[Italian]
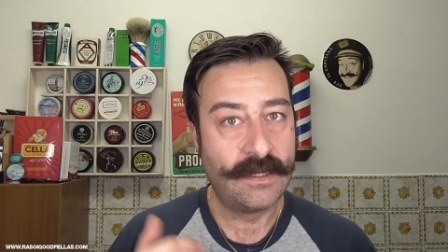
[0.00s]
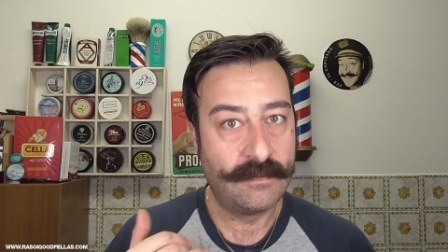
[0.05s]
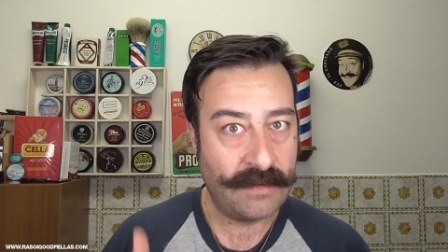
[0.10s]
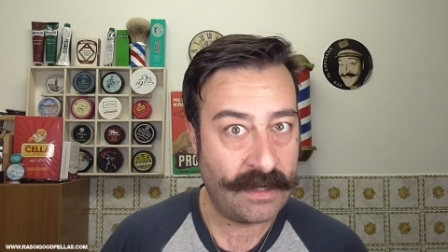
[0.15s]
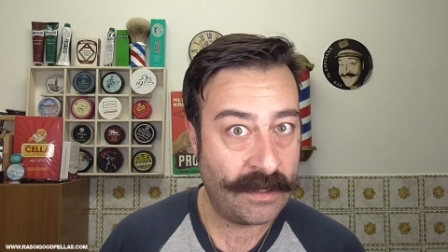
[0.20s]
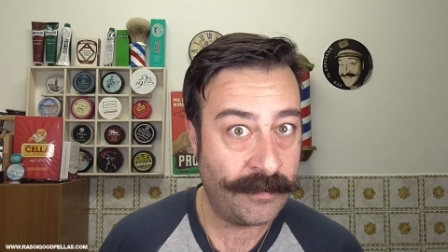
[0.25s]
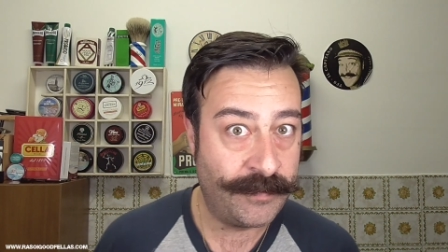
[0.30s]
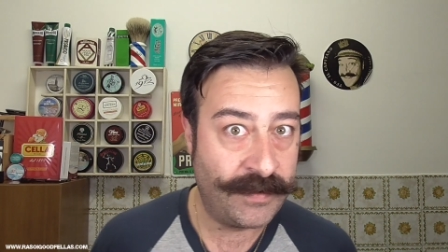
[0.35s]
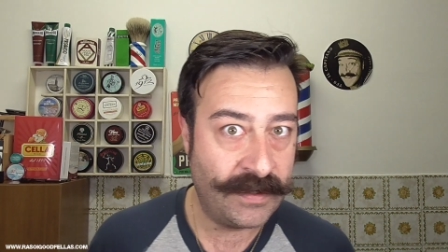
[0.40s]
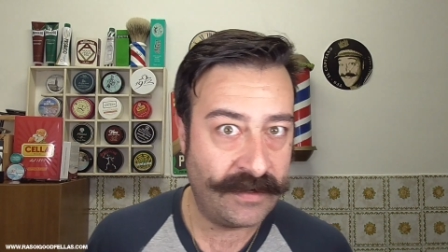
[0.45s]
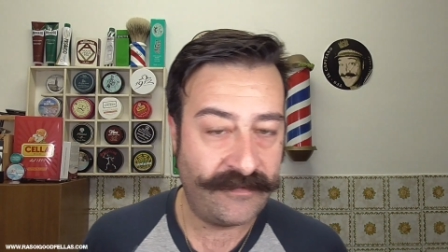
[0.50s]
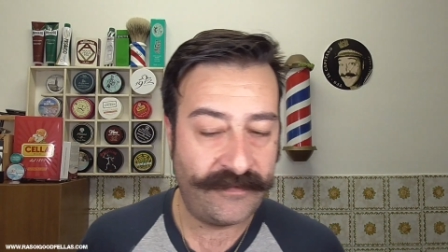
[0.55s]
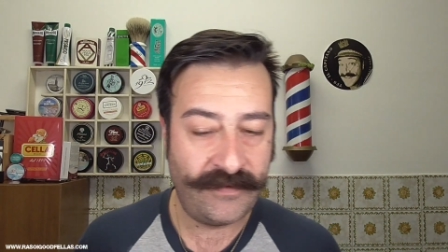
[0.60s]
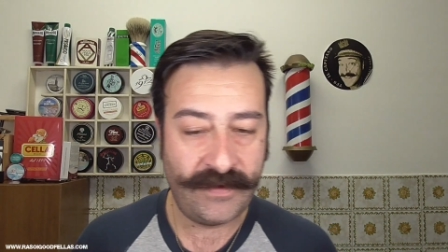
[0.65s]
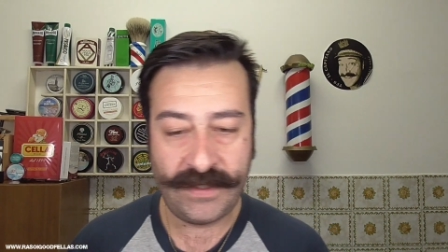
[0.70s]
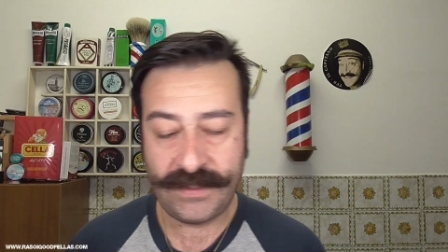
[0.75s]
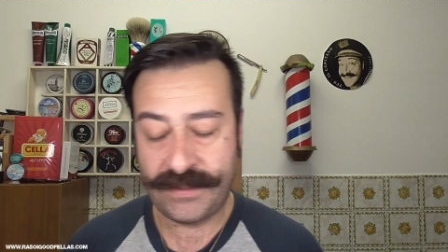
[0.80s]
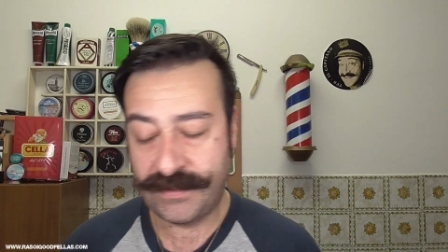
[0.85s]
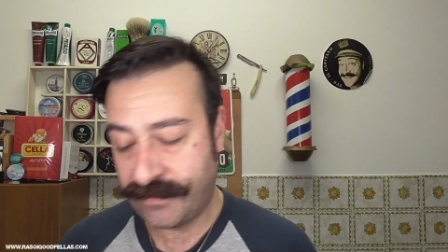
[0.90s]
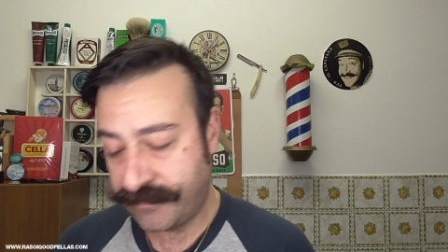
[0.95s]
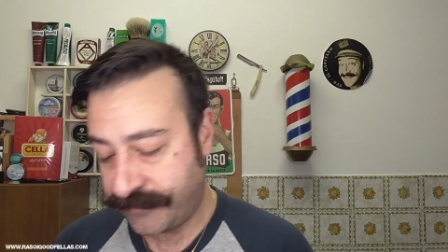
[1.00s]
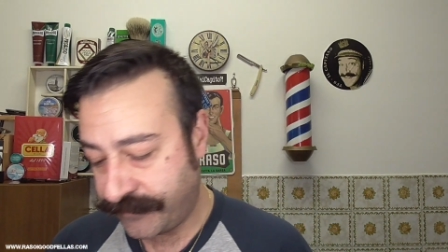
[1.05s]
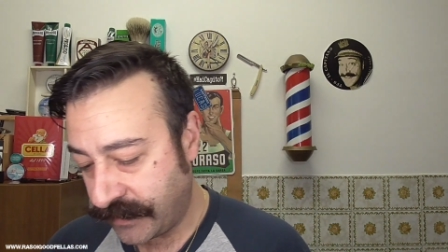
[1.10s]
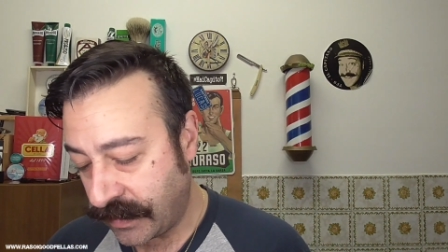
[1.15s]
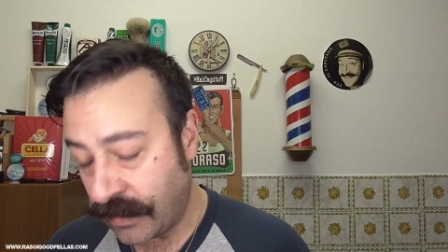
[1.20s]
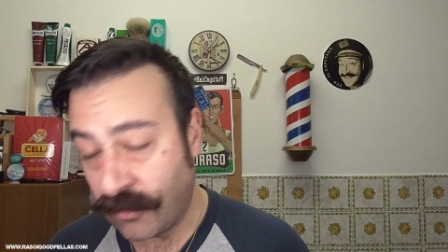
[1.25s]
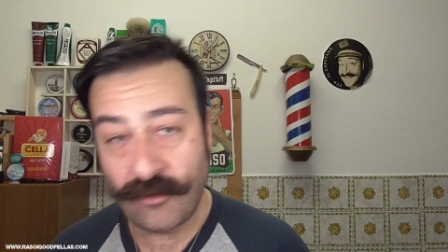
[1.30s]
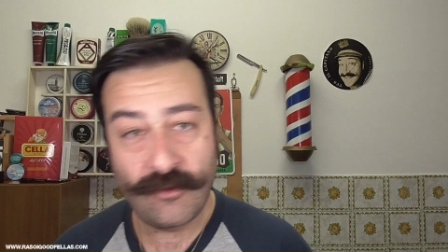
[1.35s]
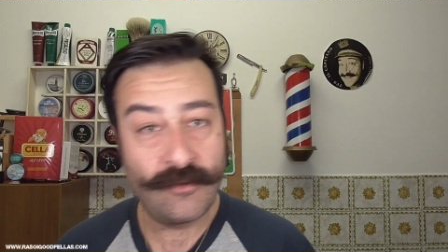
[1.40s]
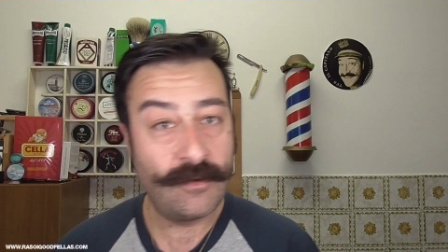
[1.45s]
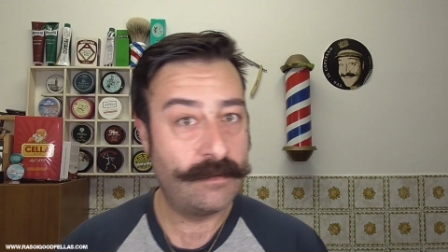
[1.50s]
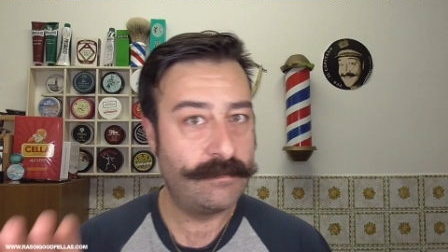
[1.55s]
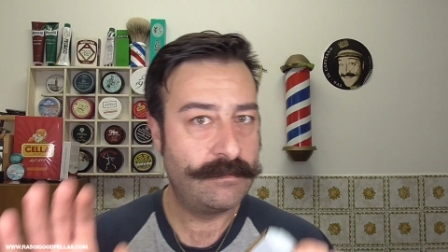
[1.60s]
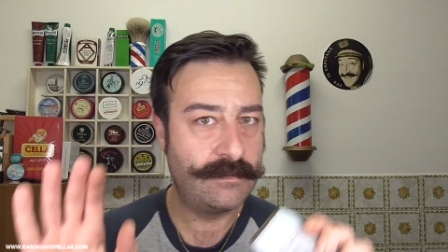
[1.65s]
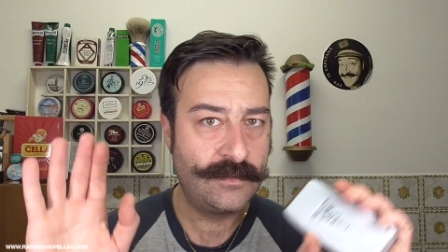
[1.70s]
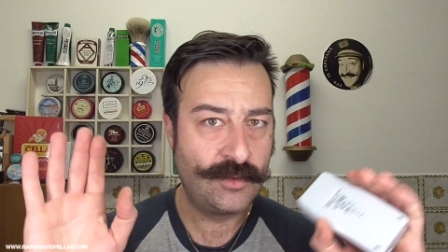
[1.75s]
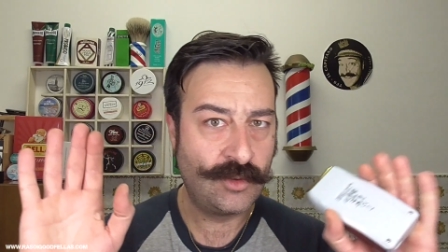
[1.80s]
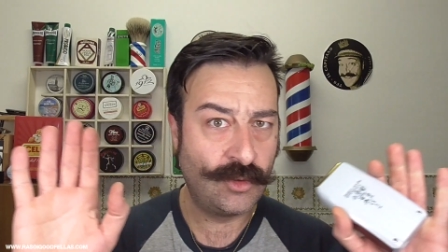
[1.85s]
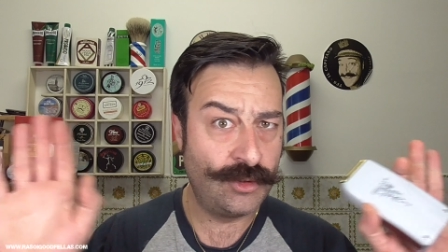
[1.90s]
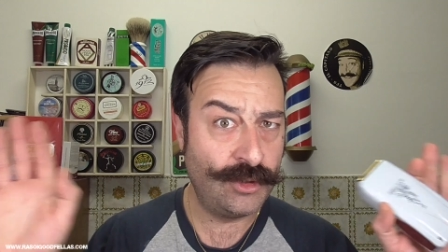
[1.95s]
Ma per viso. Oh,
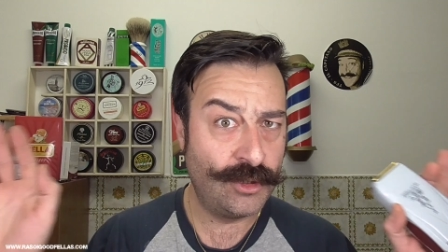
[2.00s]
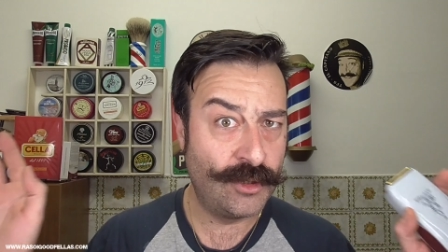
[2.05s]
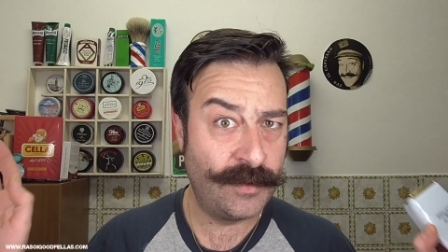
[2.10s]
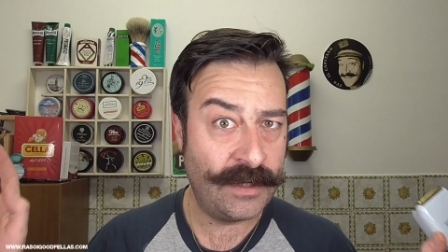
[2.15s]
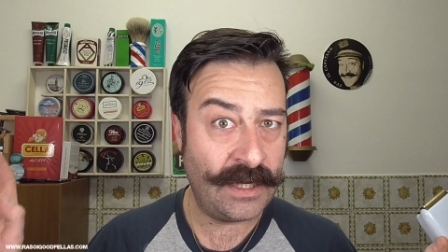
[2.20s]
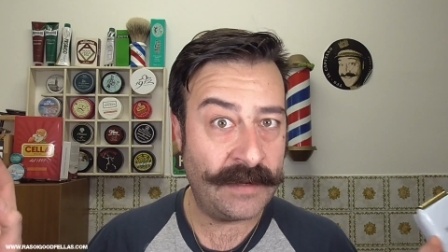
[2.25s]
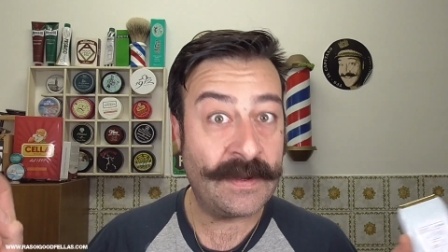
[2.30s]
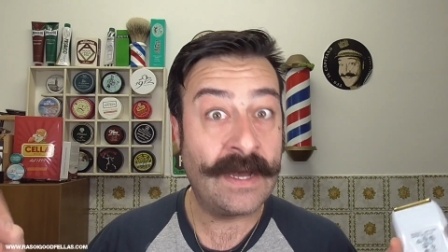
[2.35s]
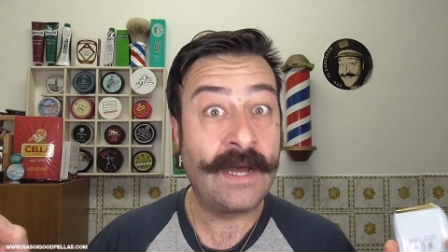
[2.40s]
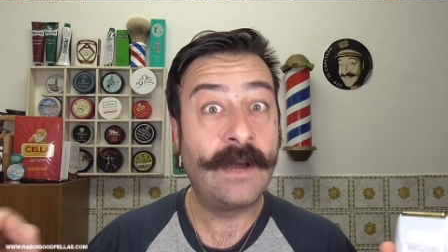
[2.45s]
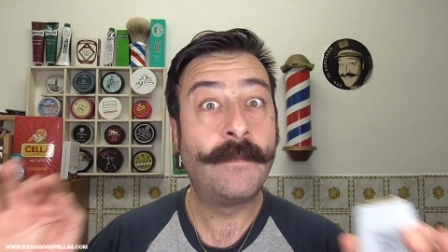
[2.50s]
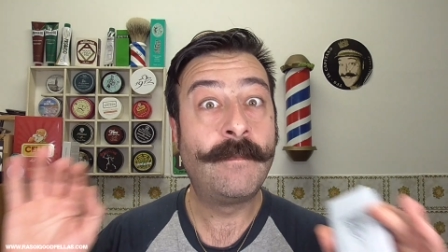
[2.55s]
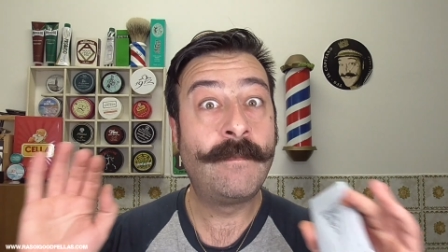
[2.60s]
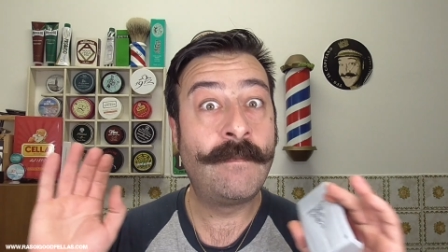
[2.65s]
Te lo dico prima,